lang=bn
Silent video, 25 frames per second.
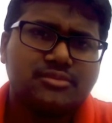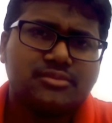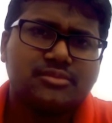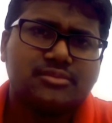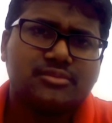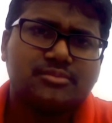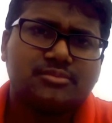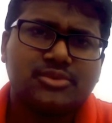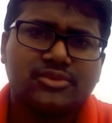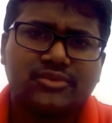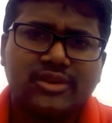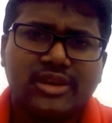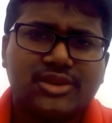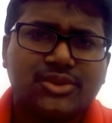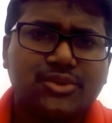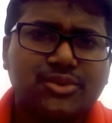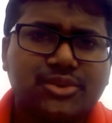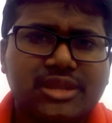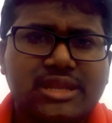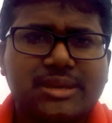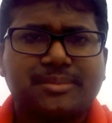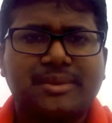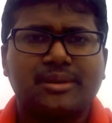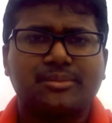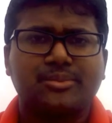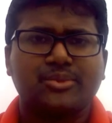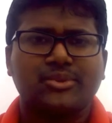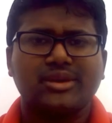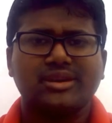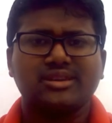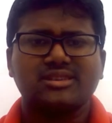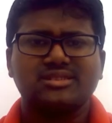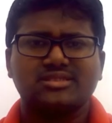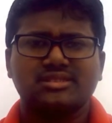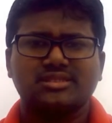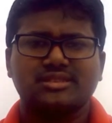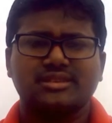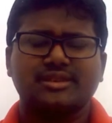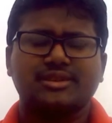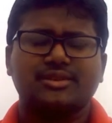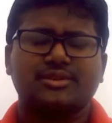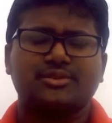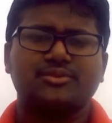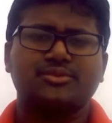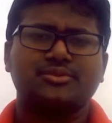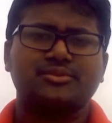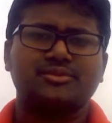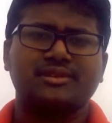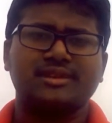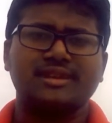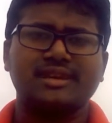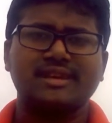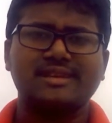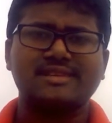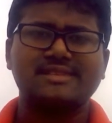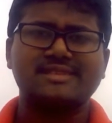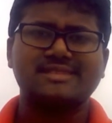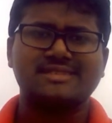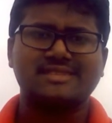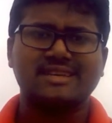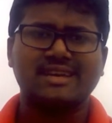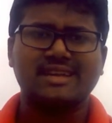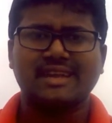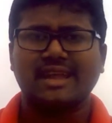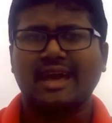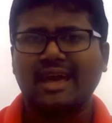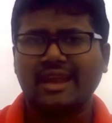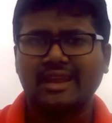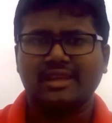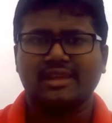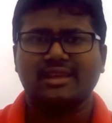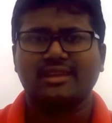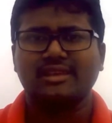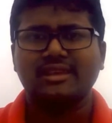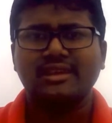প্রোভাইড করতে পারবো না সেহেতু রিস্কটা না নিই